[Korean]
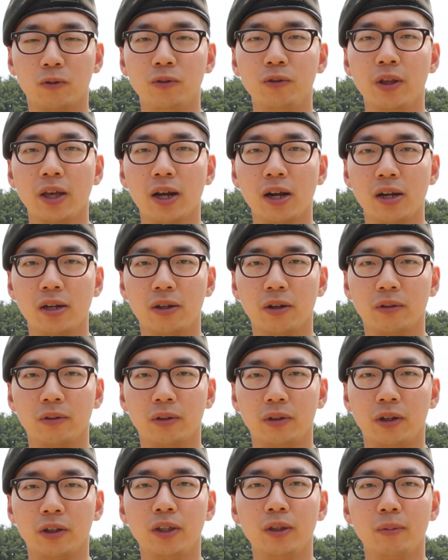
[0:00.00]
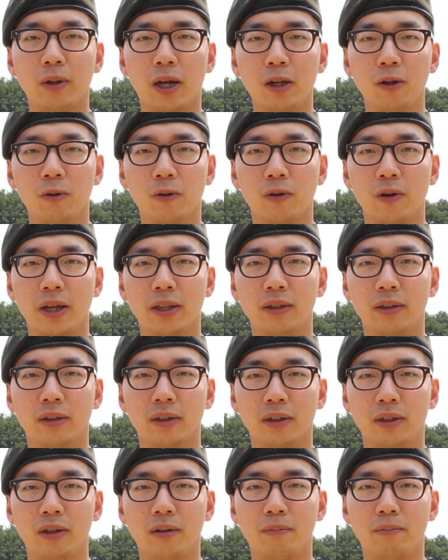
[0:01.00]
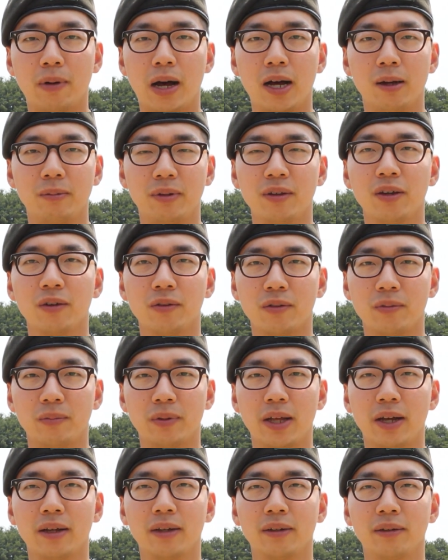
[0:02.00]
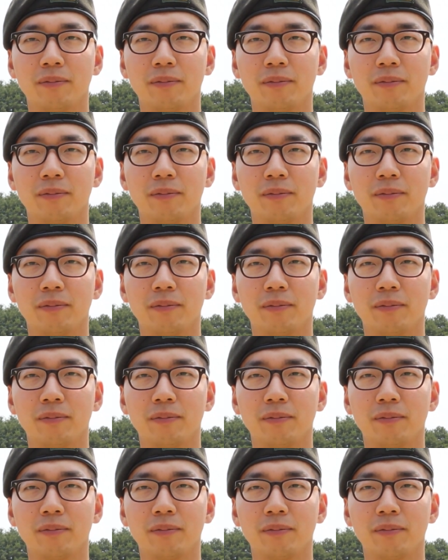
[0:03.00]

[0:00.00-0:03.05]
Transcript: 군생활 열심히 하려고 하는 그런 마음이 생겼습니다.